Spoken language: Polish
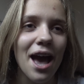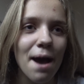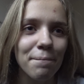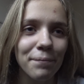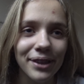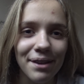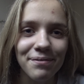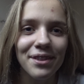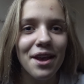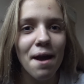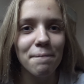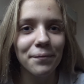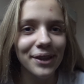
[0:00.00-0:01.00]
A potem,
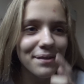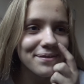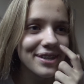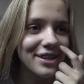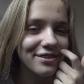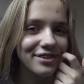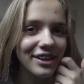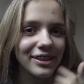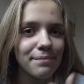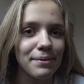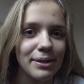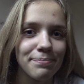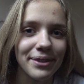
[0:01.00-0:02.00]
a potem jeszcze
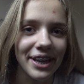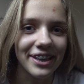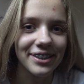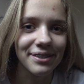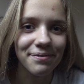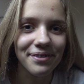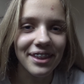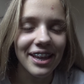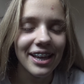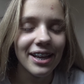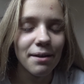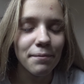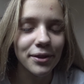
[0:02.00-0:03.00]
antyperspirant.
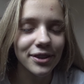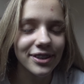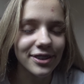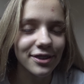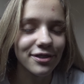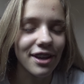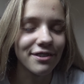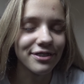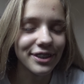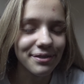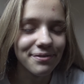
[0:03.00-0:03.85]
Podchodzę do szafy,